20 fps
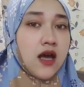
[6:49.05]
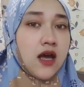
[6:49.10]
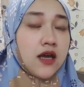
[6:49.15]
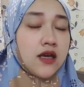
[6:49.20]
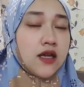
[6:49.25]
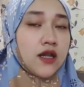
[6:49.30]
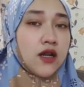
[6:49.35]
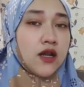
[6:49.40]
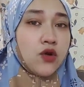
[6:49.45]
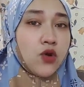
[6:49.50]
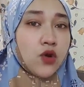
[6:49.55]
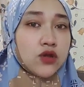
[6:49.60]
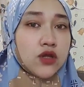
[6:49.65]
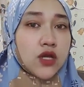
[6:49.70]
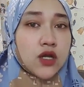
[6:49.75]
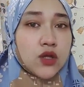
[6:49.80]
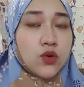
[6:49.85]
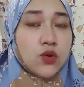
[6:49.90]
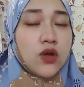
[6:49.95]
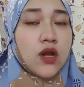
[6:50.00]
akhirnya
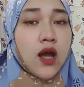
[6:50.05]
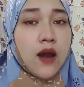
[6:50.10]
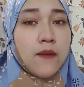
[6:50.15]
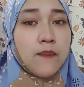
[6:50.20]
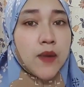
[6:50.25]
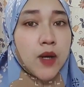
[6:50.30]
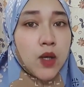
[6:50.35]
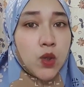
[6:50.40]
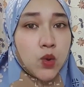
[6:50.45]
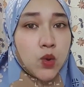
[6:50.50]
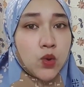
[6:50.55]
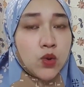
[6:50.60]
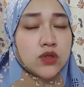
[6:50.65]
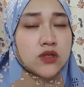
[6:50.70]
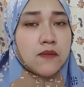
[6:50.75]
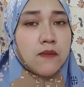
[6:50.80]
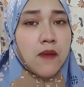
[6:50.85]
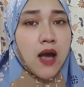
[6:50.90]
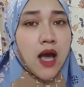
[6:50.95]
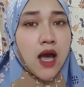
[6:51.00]
dokter tuh dengan penuh
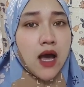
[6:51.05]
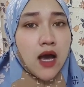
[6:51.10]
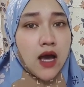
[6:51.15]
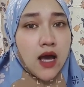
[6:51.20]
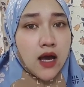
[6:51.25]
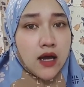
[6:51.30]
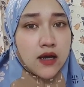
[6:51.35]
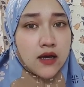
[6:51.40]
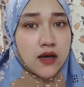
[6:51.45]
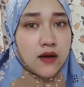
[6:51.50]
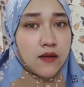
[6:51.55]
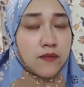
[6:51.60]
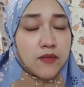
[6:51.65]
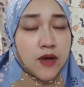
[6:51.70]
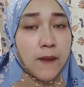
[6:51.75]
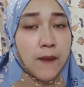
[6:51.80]
semang uh,